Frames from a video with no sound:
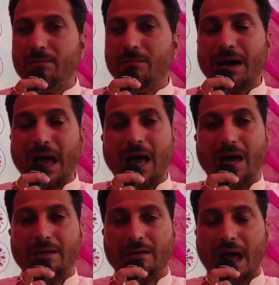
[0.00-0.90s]

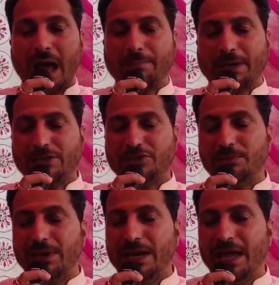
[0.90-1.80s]
मकान आपकी
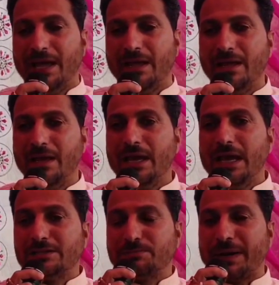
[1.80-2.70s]
जमीनें
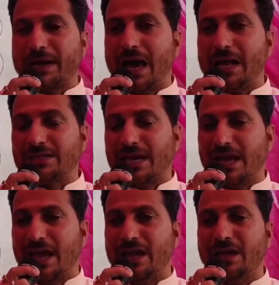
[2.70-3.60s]
इस प्रकार से
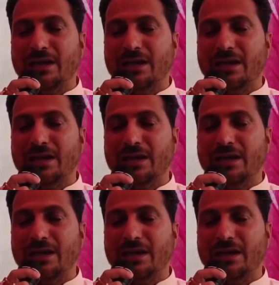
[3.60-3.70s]
ये